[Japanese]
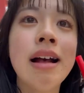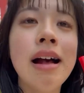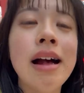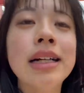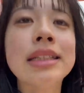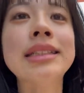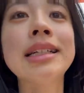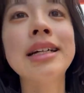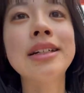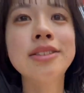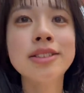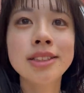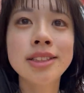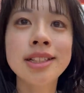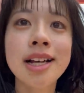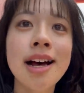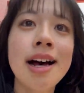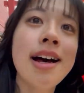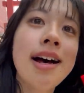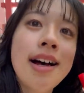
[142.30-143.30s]
浅
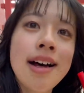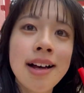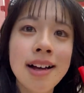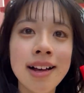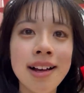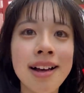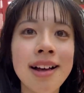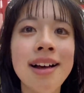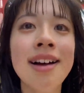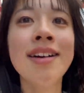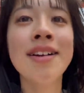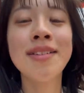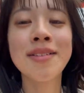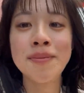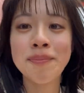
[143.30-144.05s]
草